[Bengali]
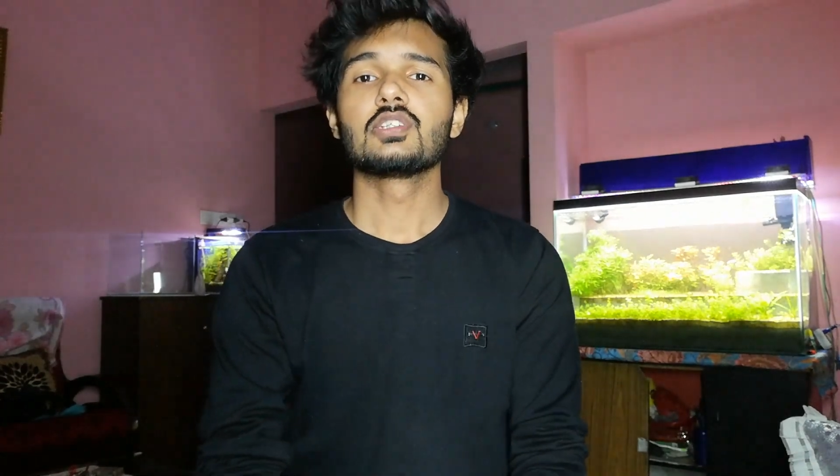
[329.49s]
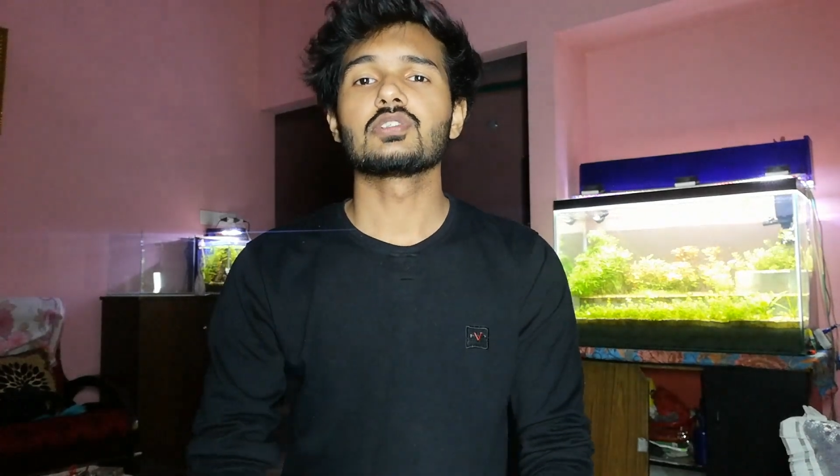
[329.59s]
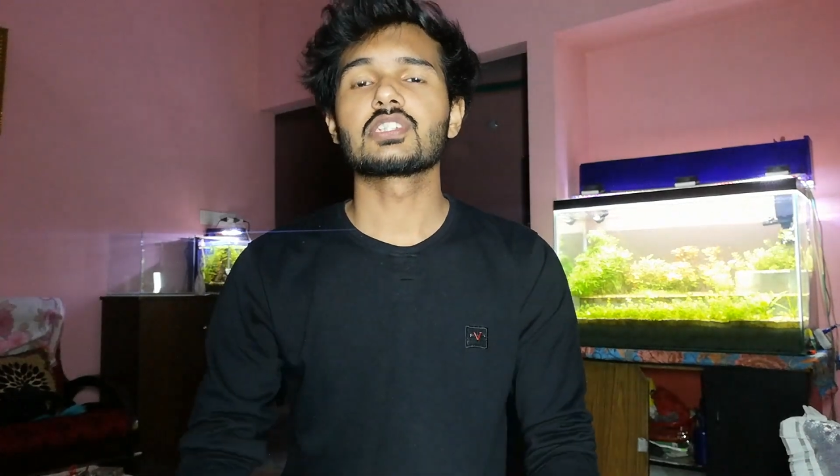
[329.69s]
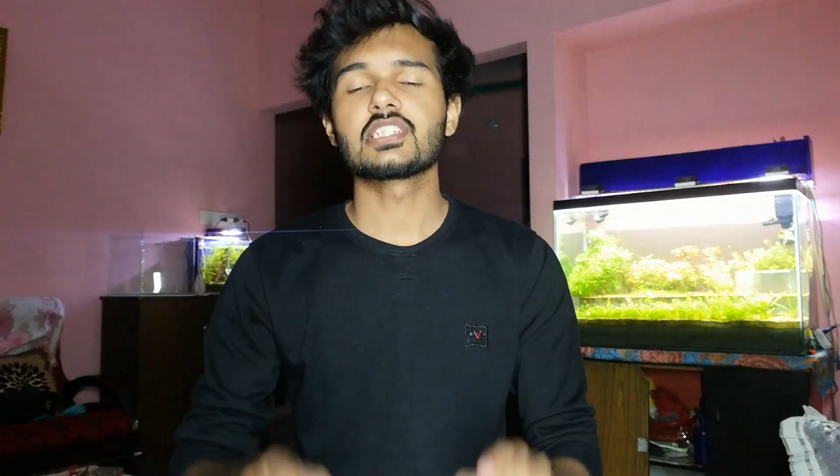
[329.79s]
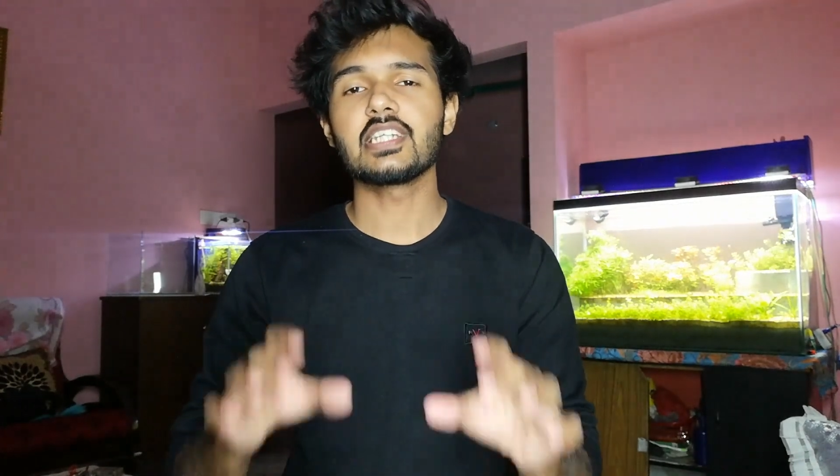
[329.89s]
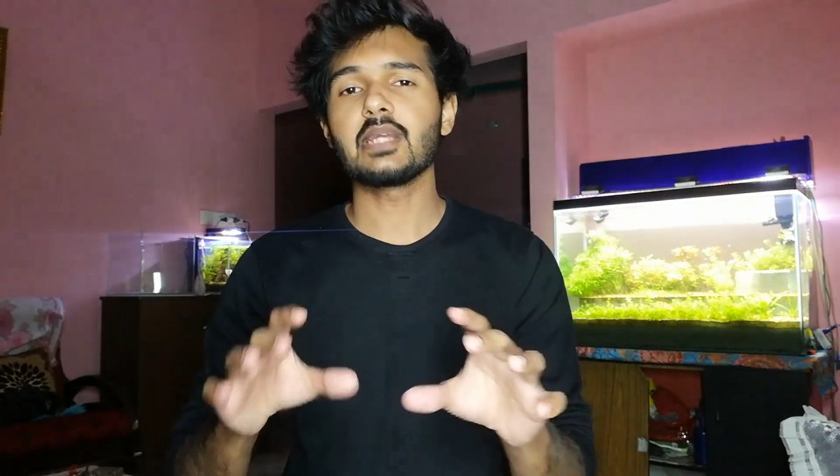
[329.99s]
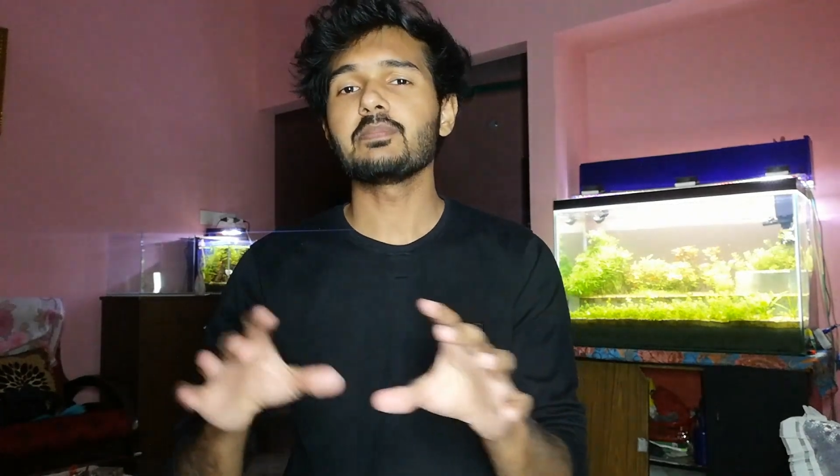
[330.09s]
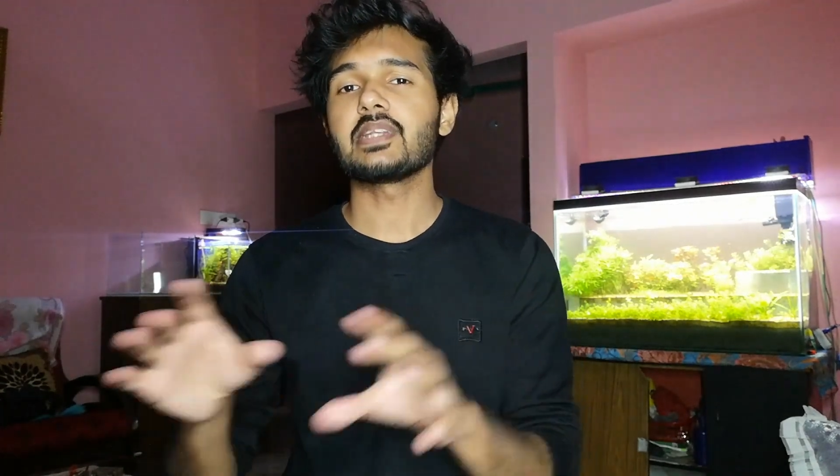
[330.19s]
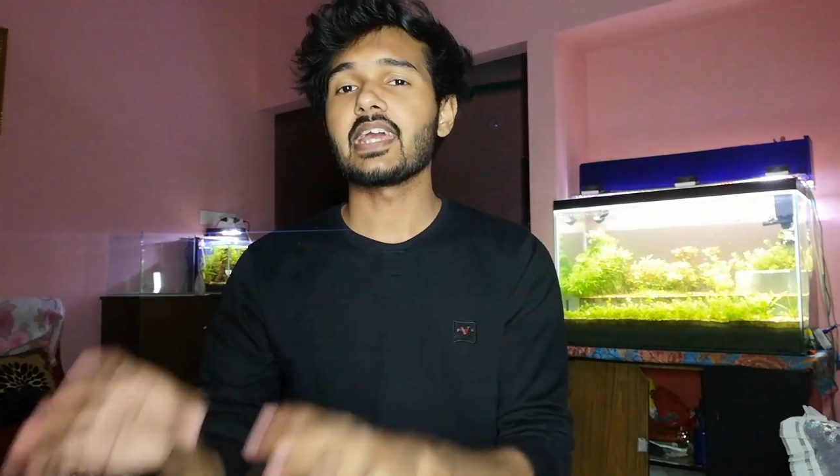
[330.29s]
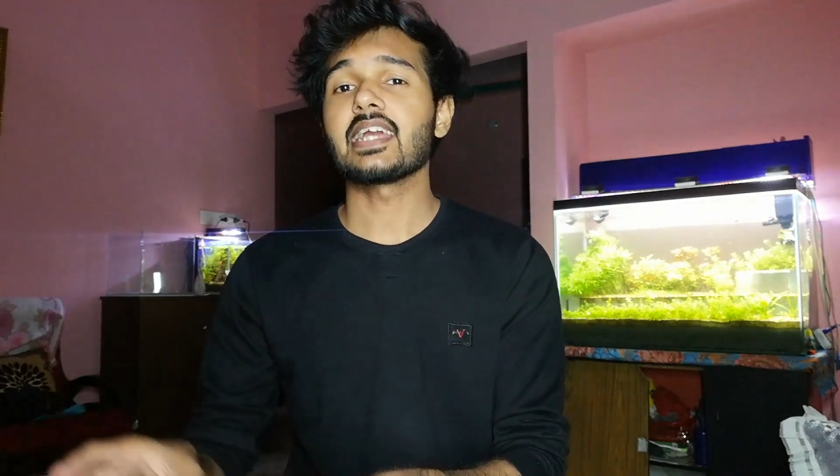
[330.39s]
সো
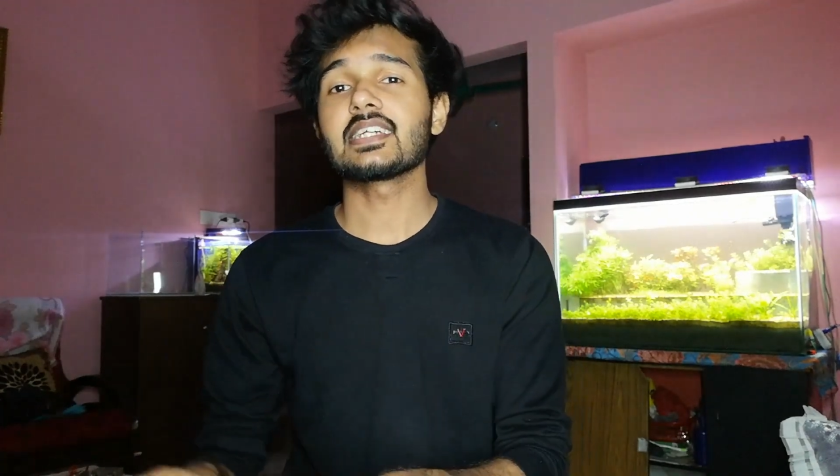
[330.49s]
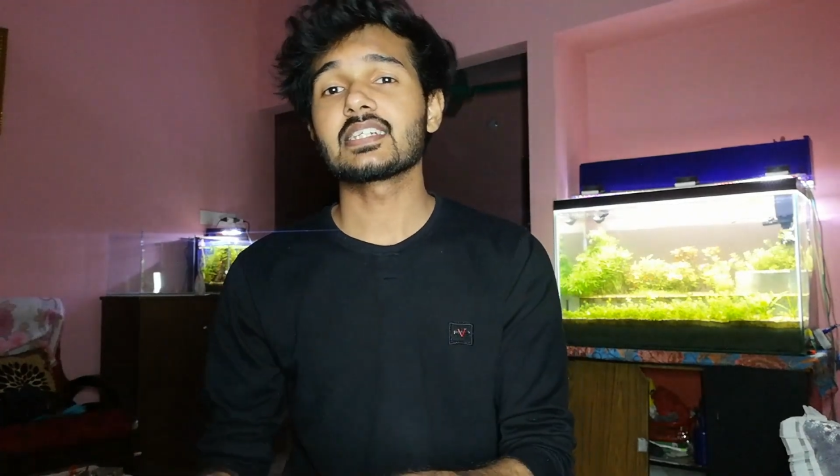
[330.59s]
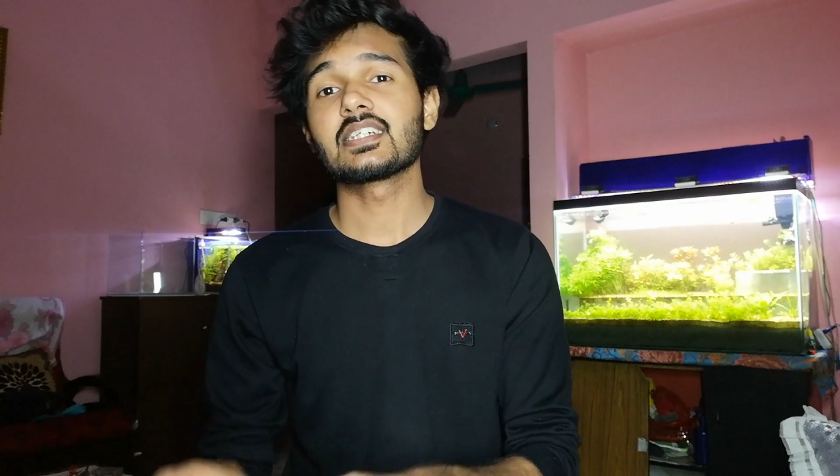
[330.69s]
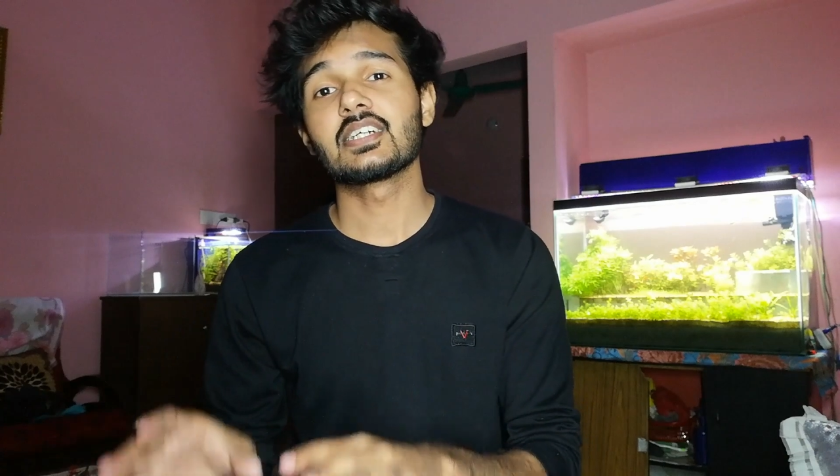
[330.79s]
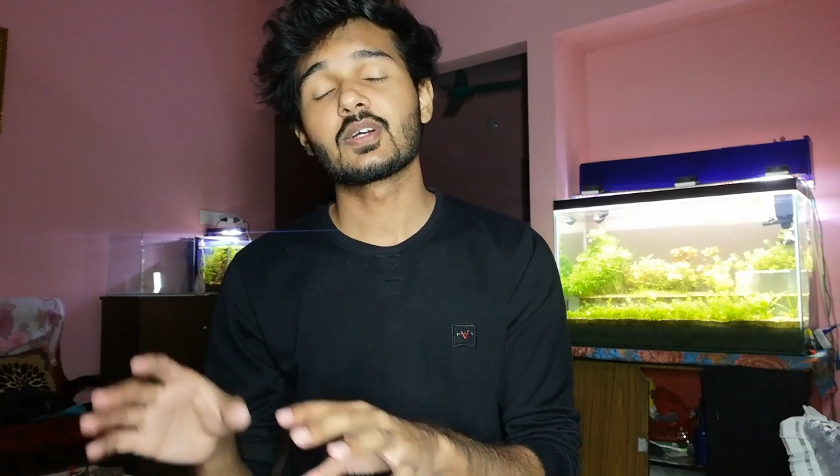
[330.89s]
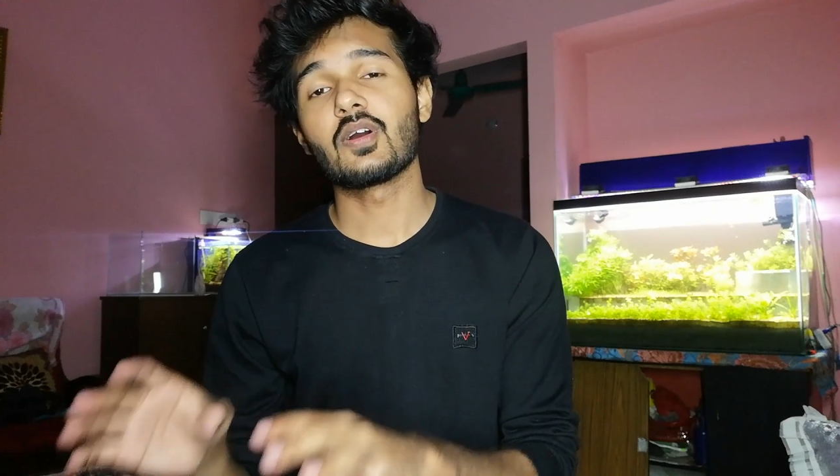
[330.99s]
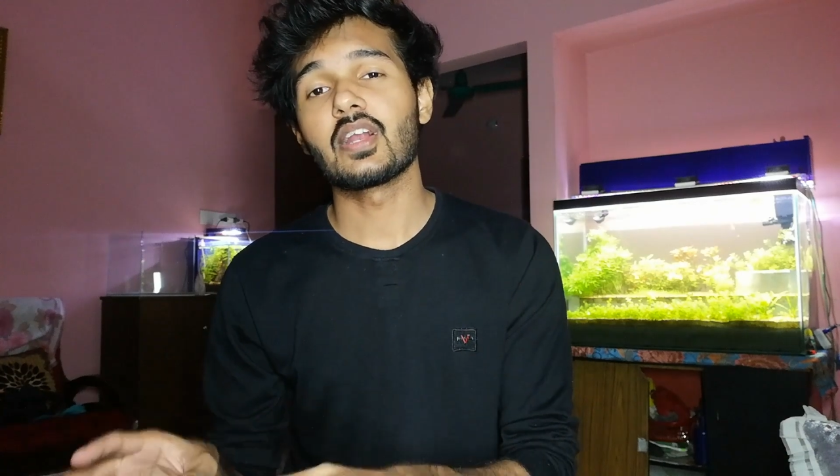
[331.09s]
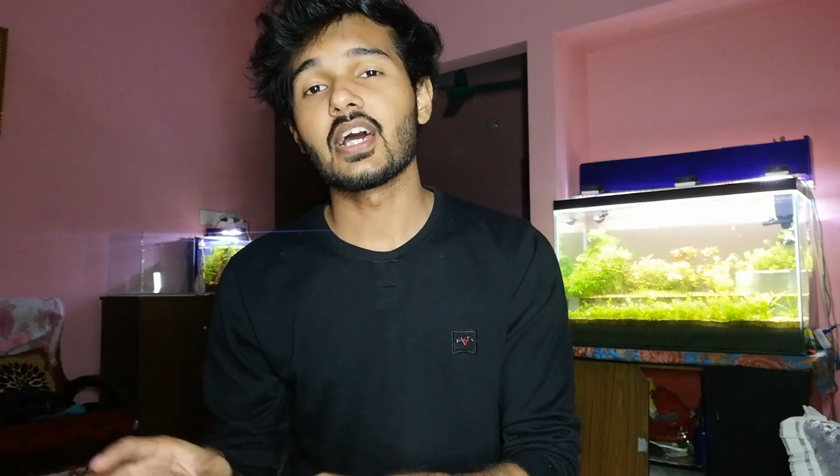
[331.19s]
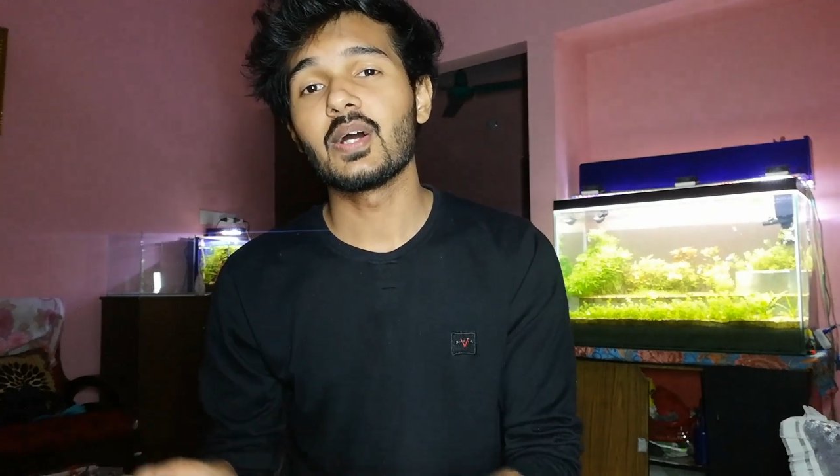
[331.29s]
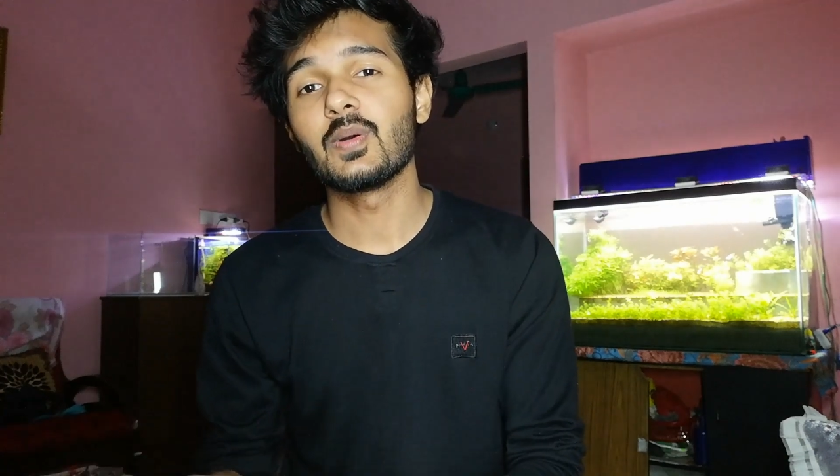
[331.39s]
শ্রিম ট্যাঙ্ক
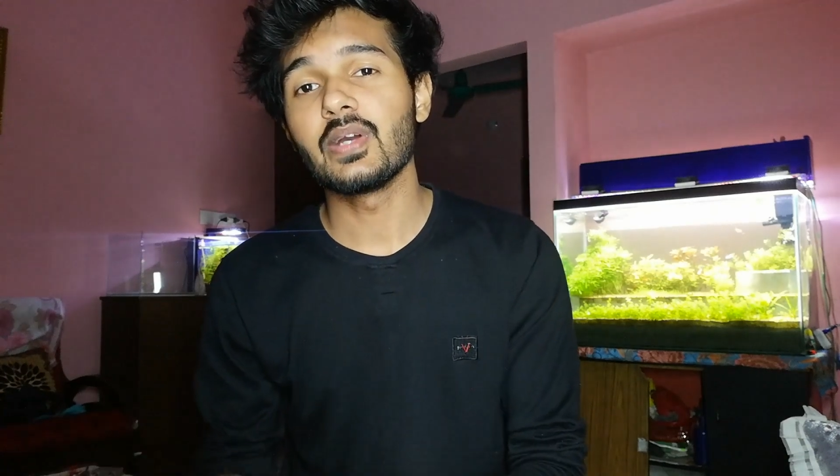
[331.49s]
করা